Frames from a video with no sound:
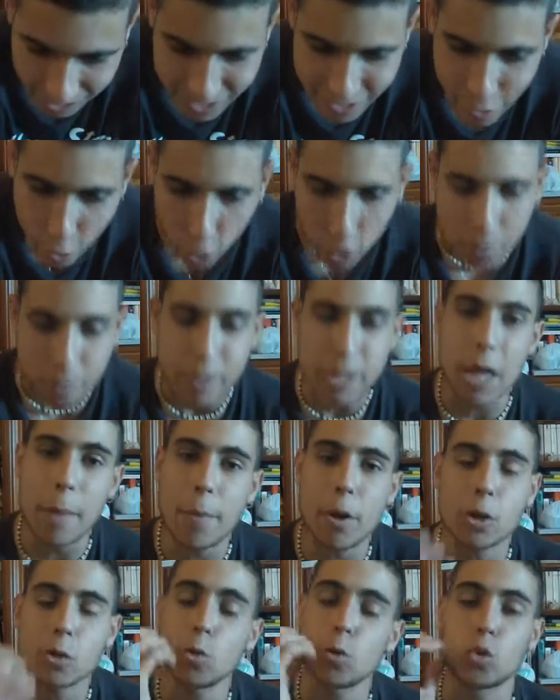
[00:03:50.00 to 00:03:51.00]
dalle orbite,
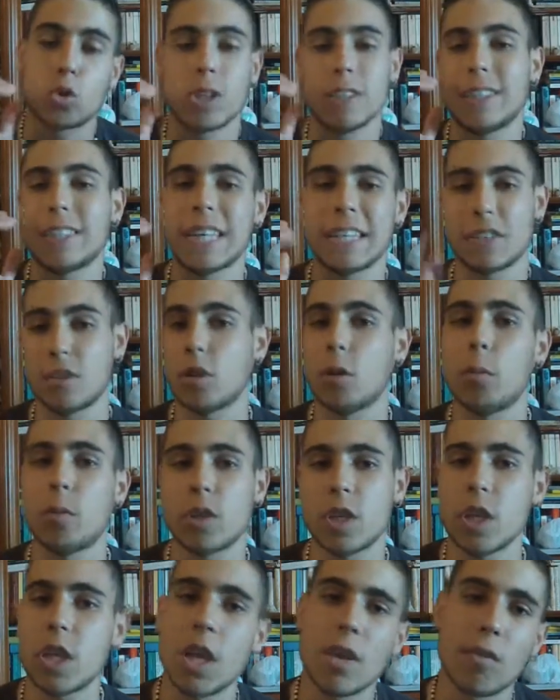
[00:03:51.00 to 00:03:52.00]
però tutto in senso
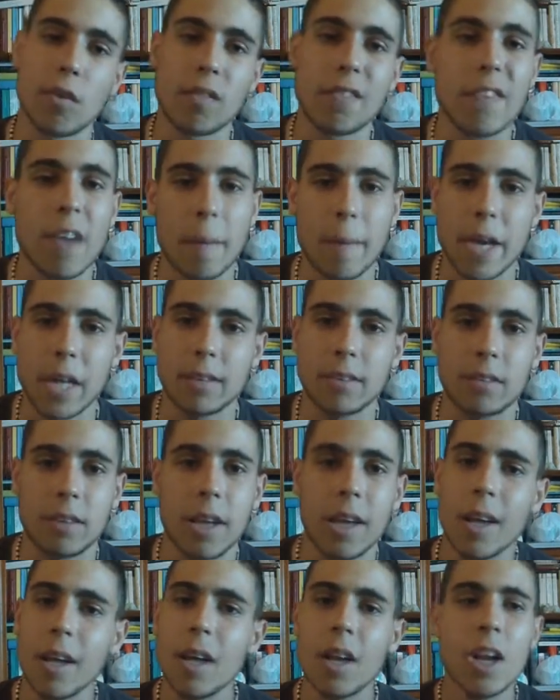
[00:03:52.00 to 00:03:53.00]
positivo
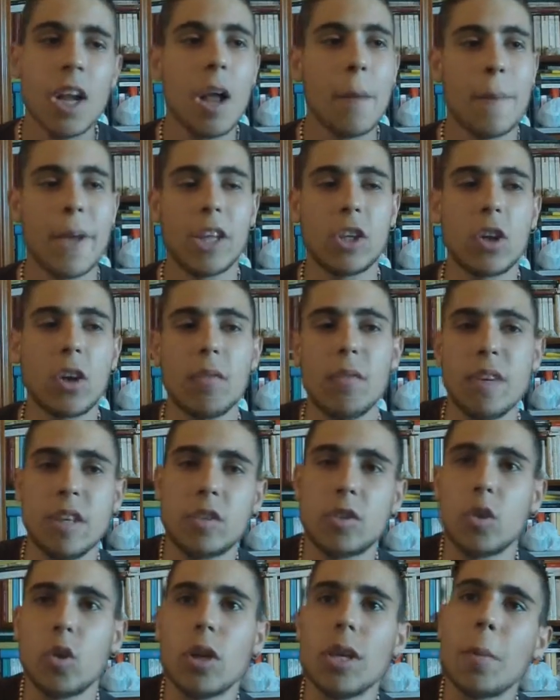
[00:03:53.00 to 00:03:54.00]
ovviamente, perché ho
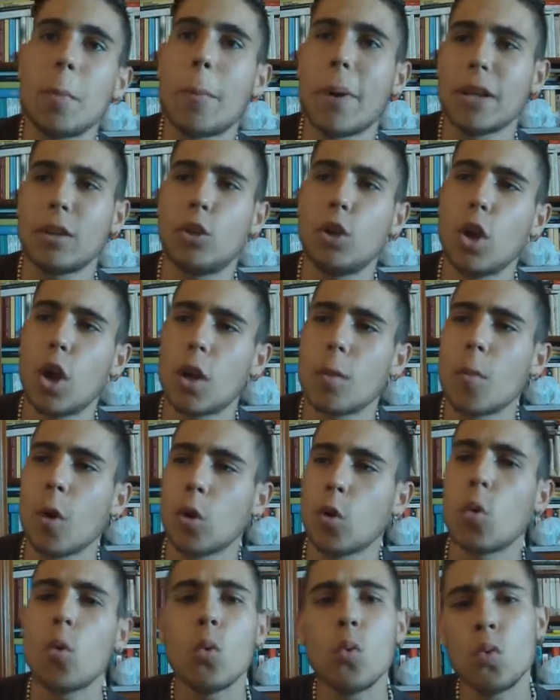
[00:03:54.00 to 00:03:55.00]
visto in particolar
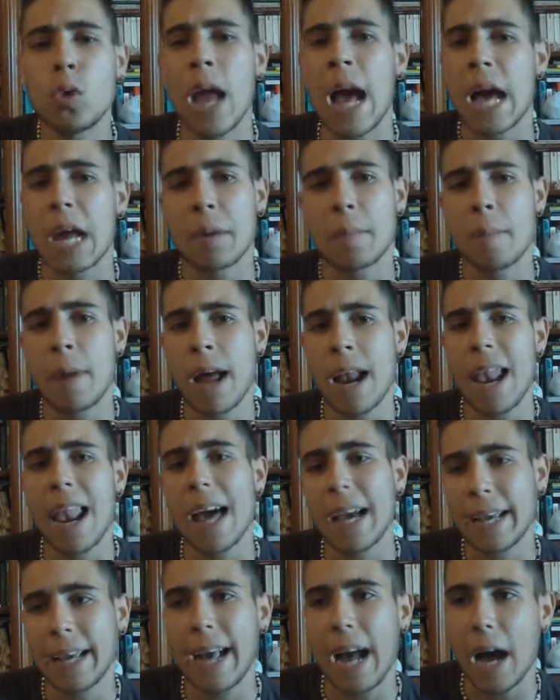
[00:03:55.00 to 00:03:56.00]
modo un'arma,
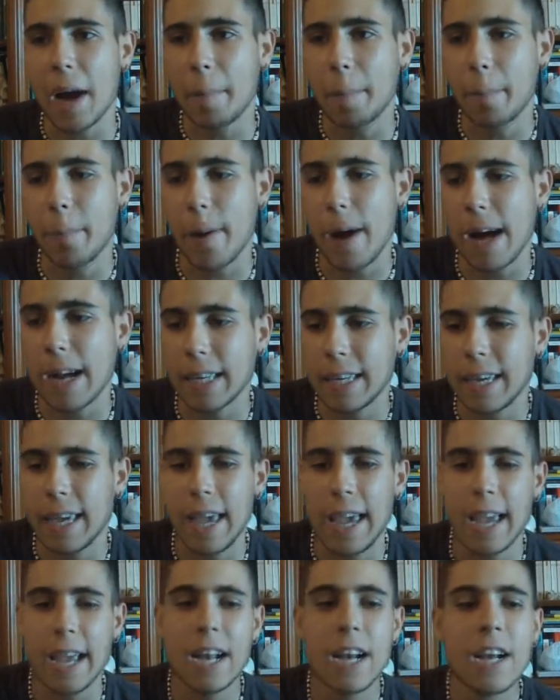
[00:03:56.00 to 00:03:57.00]
l'AK,
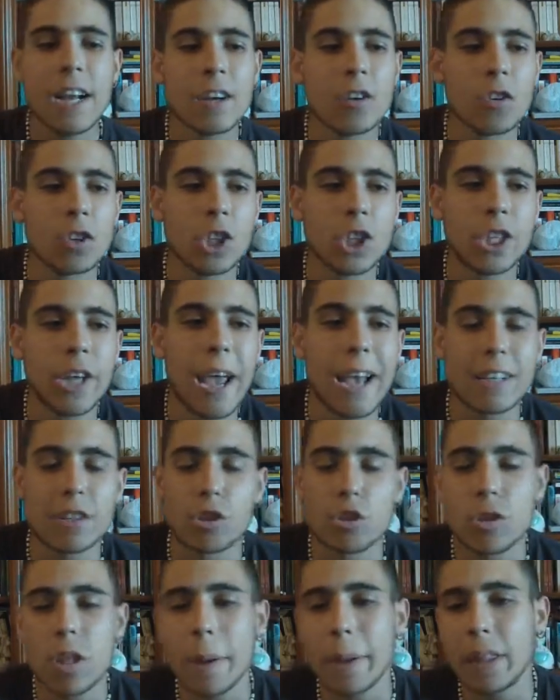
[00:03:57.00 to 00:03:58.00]
che non c'è
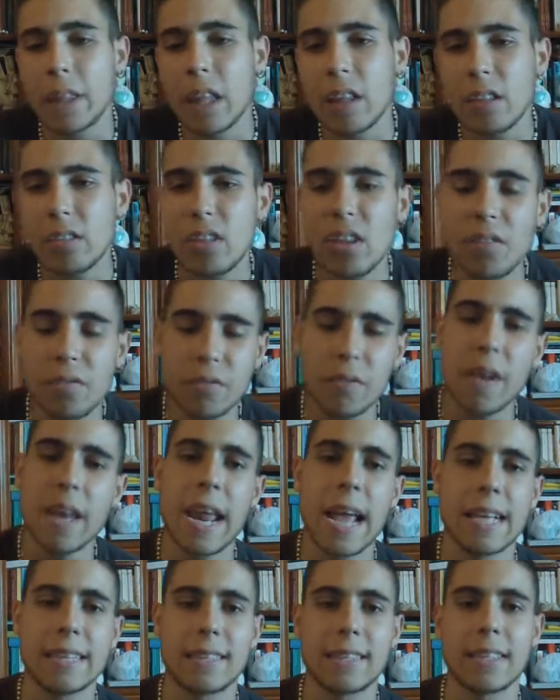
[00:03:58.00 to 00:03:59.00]
assolutamente
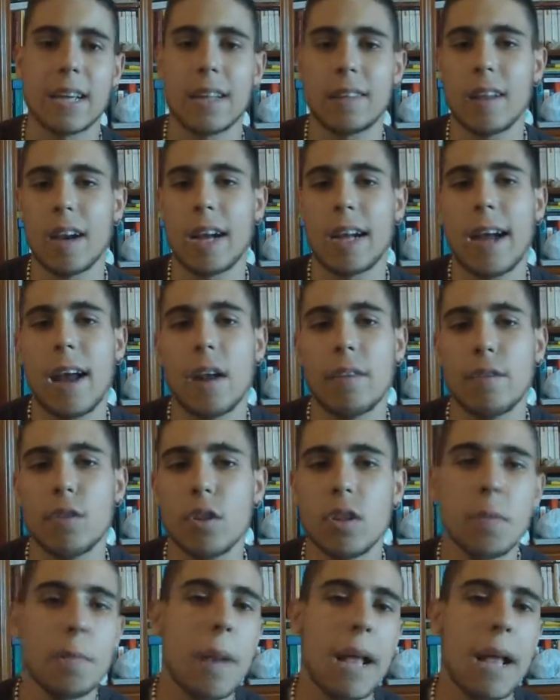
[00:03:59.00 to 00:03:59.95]
differenza tra Call of Duty